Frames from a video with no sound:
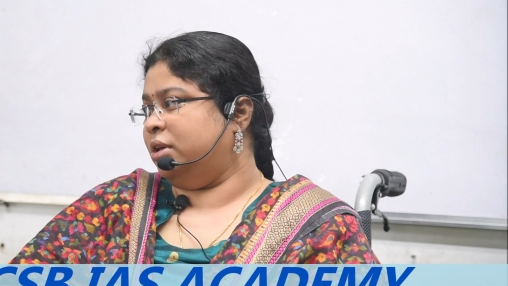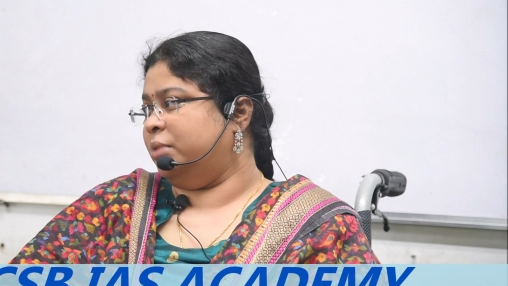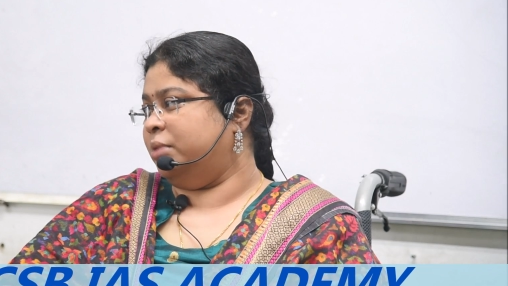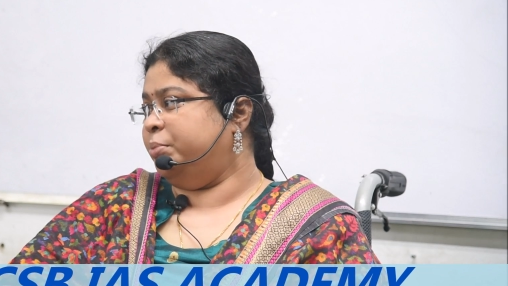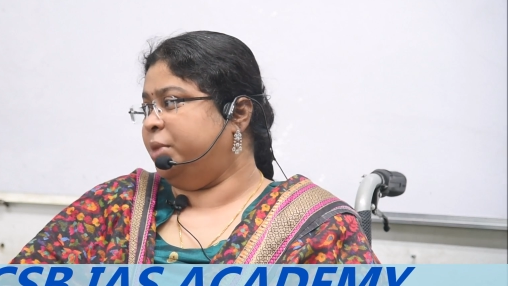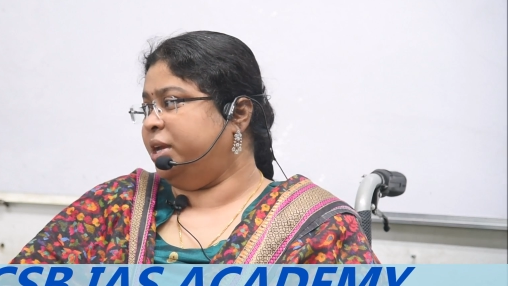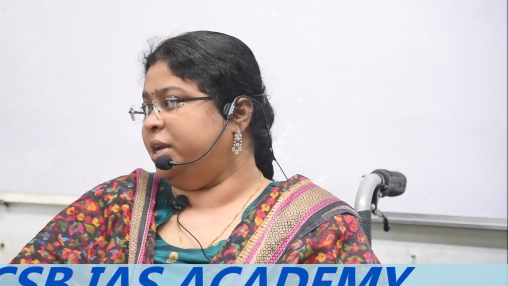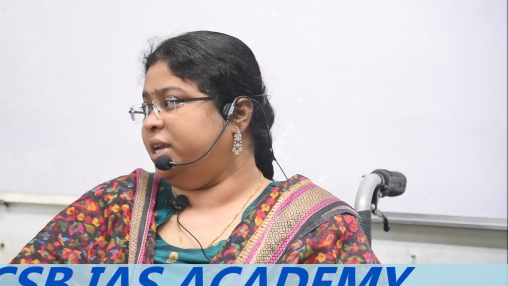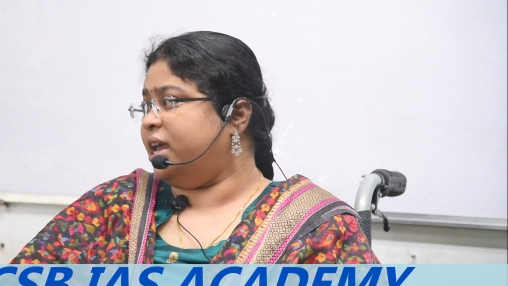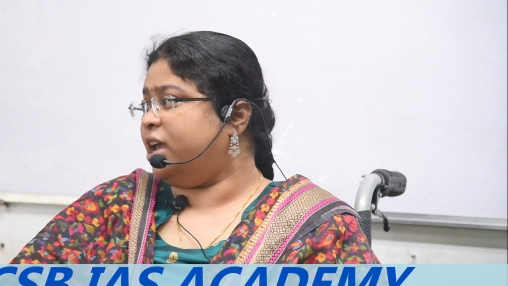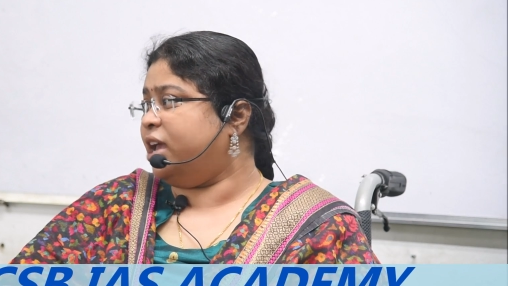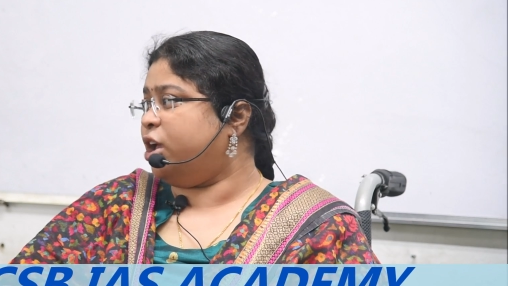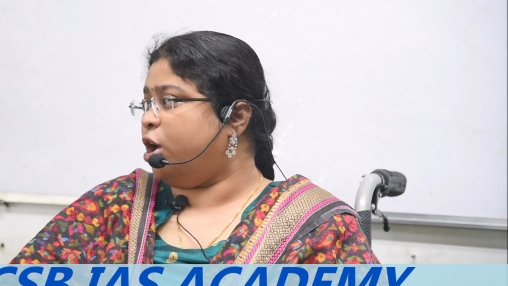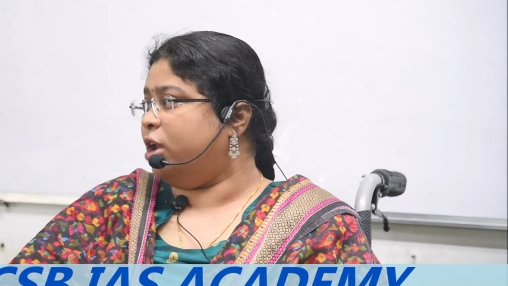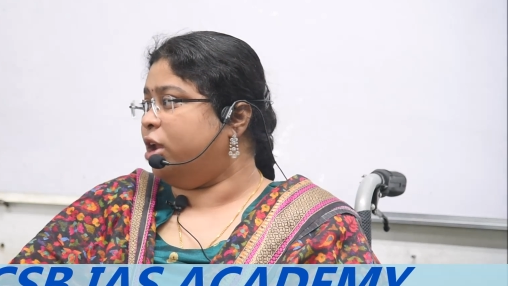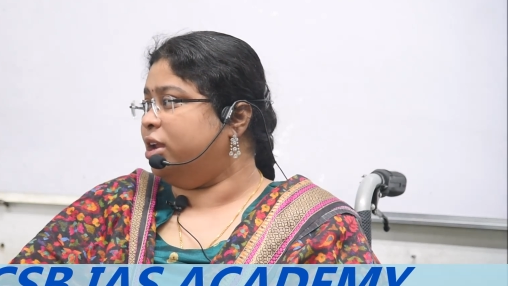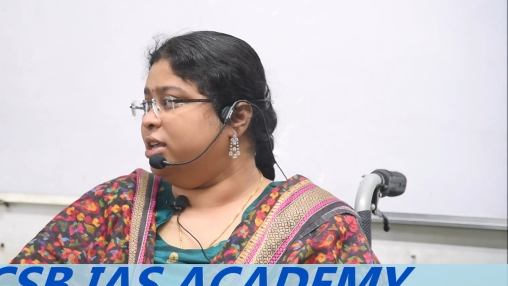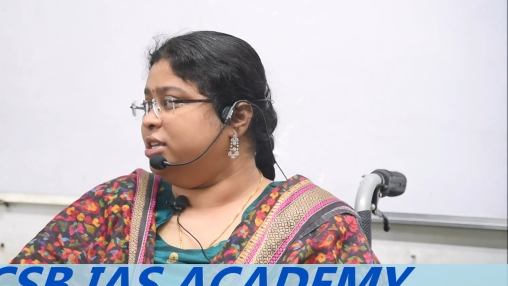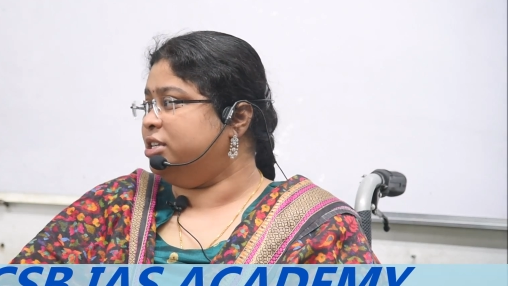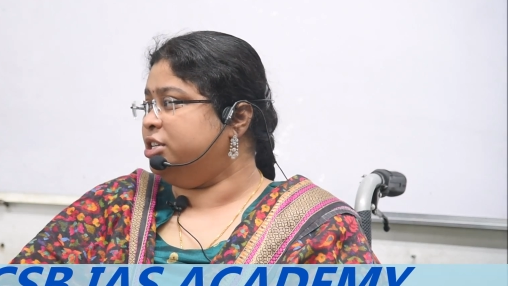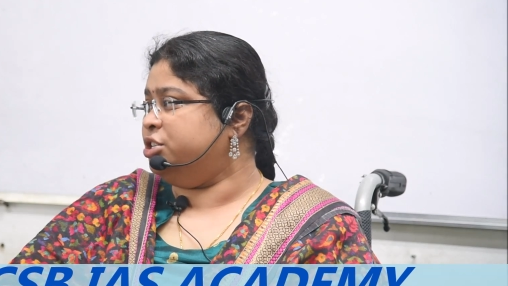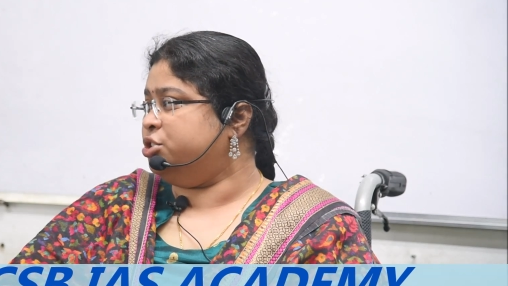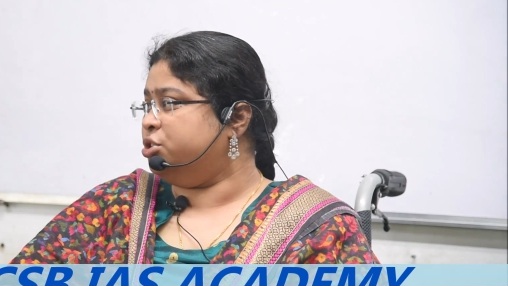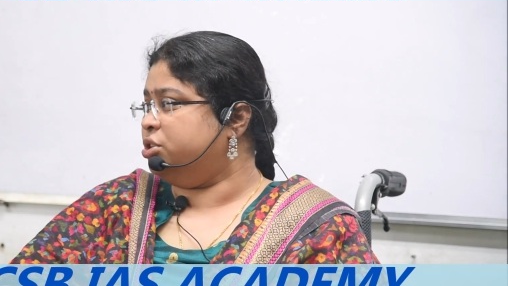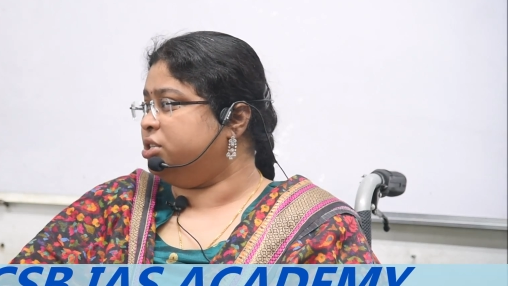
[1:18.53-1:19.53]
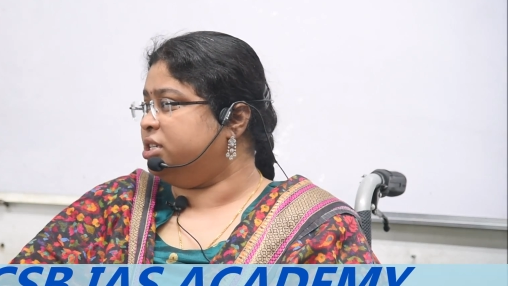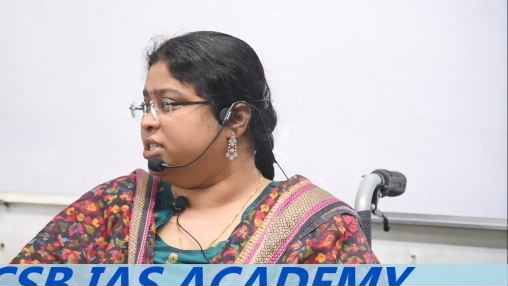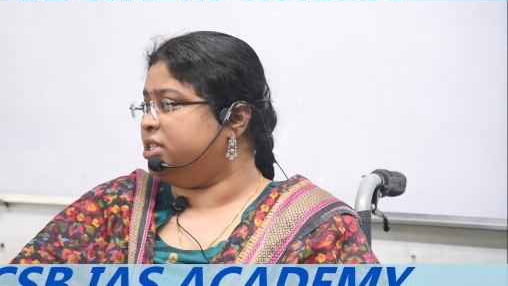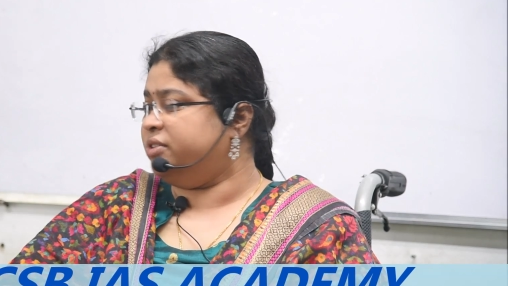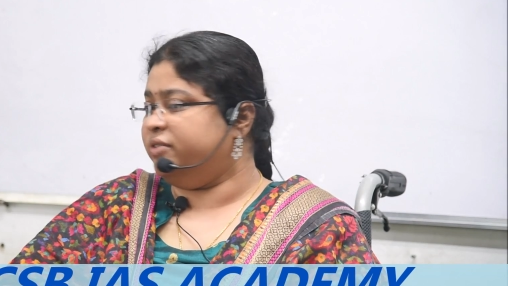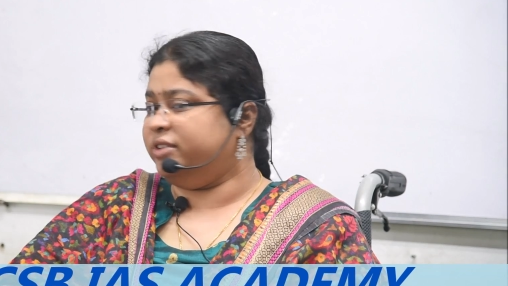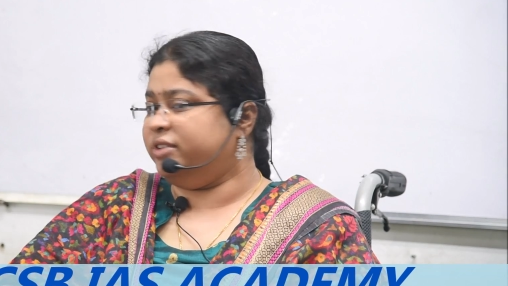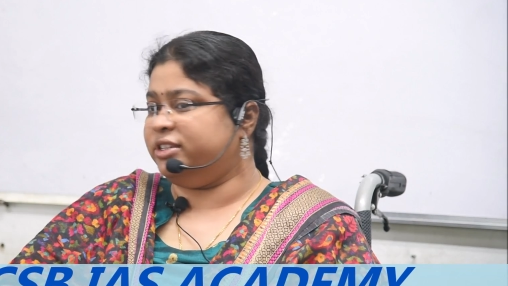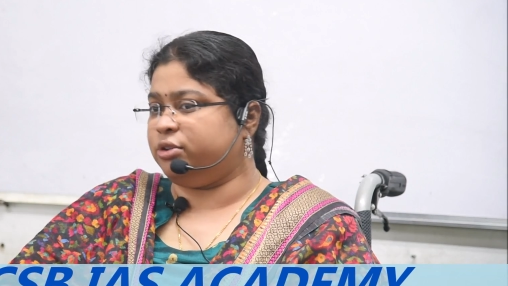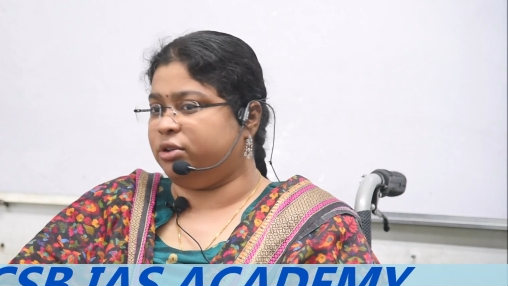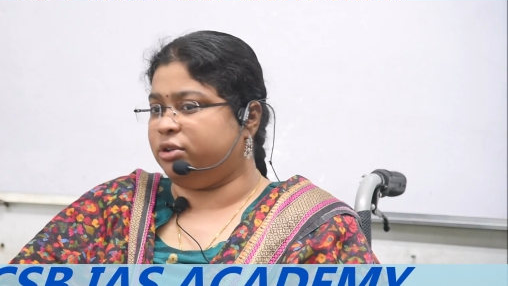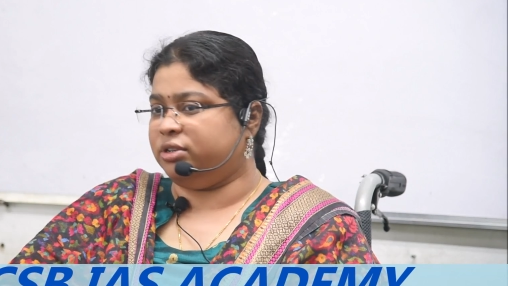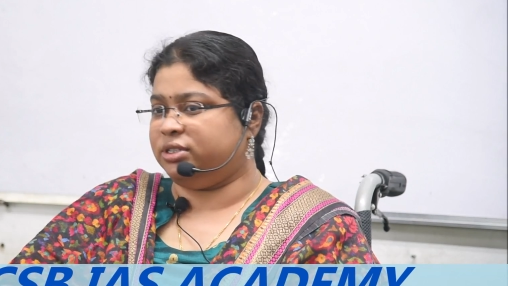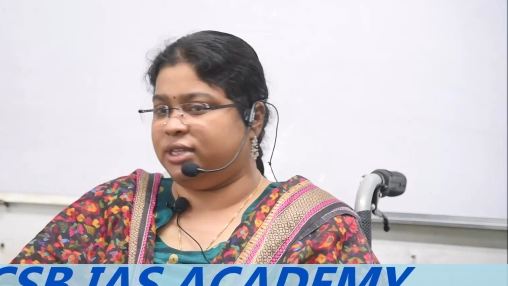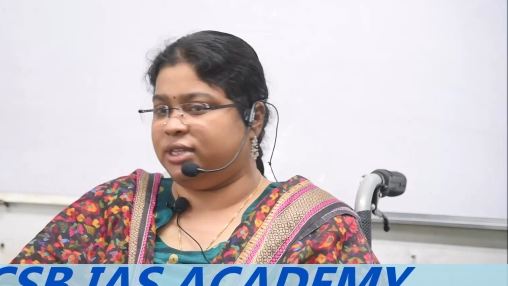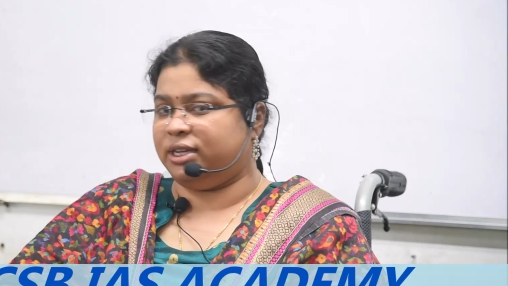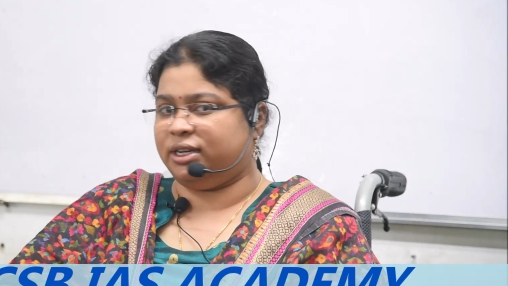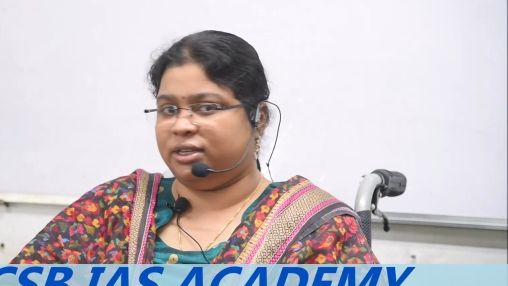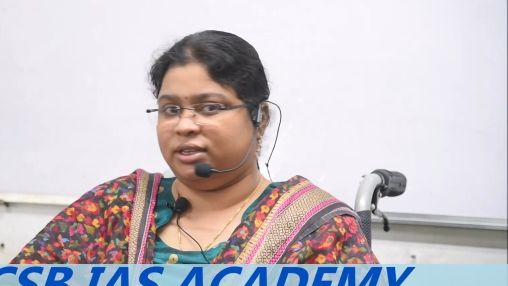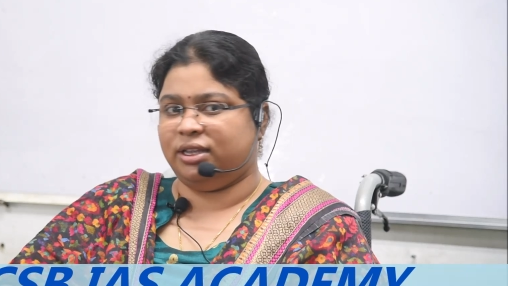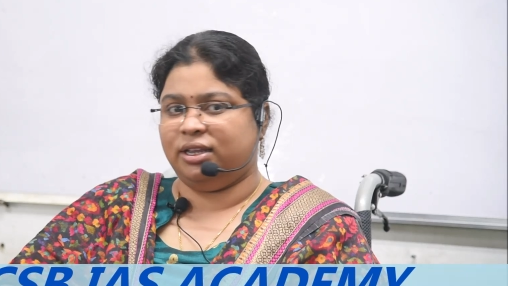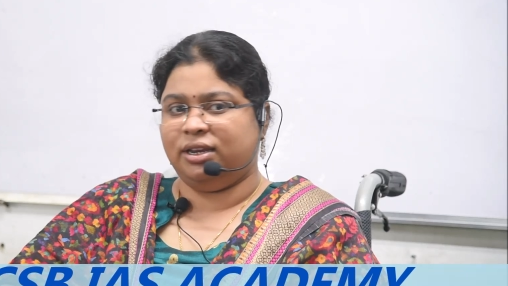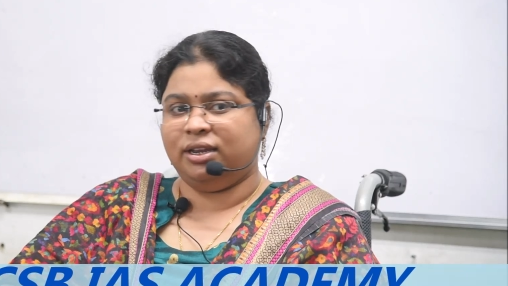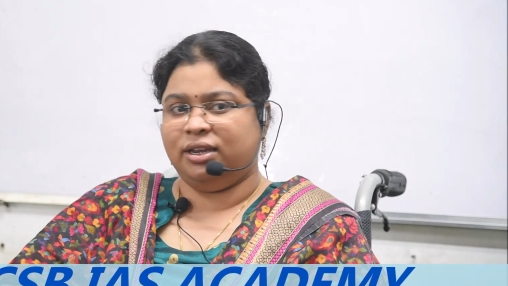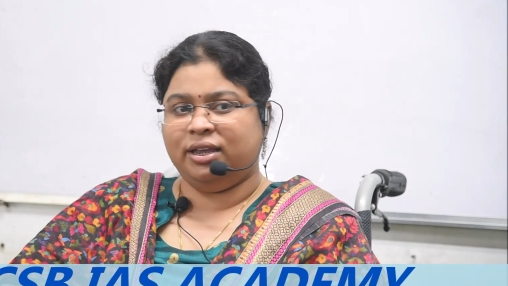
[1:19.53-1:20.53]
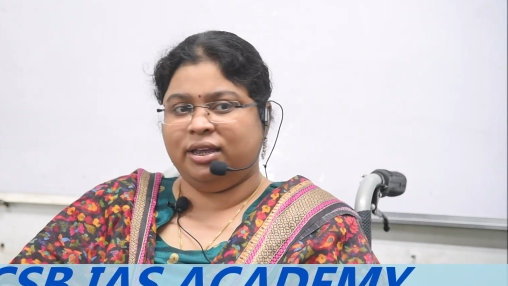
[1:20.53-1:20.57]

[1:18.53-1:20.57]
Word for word: బీటెక్ కాలేజ్ నుంచి వచ్చి సివిల్స్కి వస్తారు కదా